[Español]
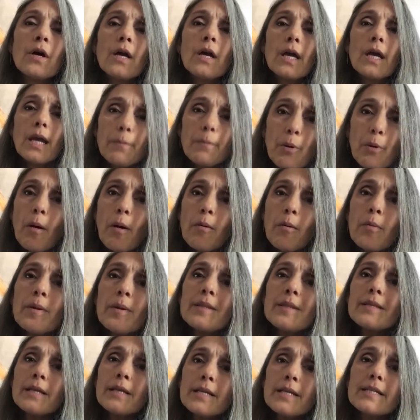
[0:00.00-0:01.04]
y
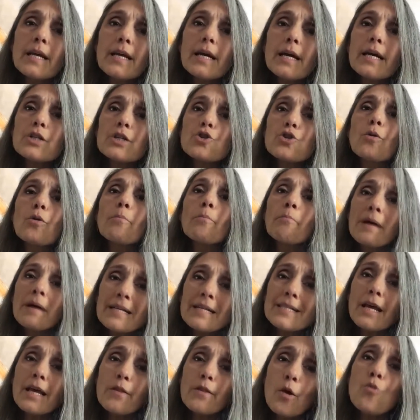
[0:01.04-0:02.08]
probablemente en ese caso, más
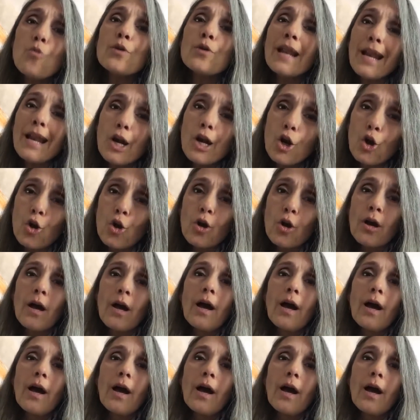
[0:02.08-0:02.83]
que de un error,